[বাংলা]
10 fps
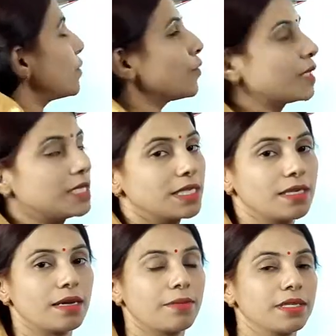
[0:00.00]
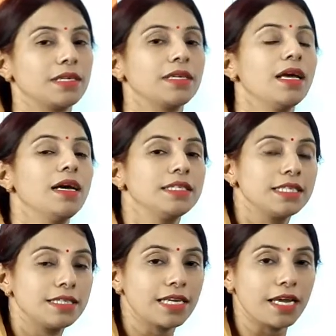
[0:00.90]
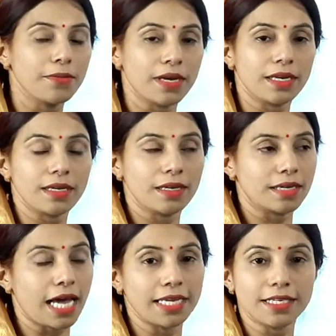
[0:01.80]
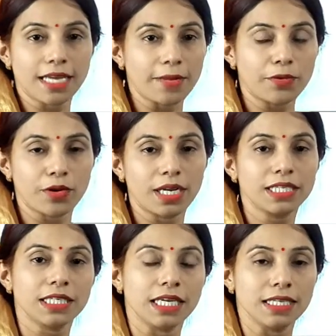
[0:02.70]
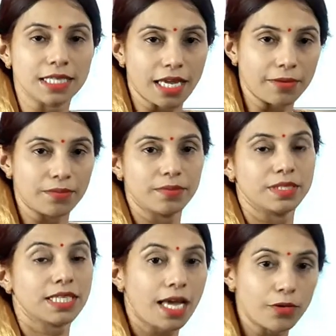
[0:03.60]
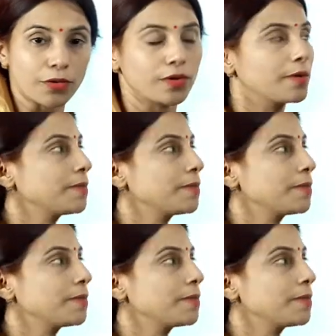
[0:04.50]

অর্থ কি যে আমাদের যে ড্রাইভার গাড়ি ড্রাইভ করে না সেই ড্রাইভ চালক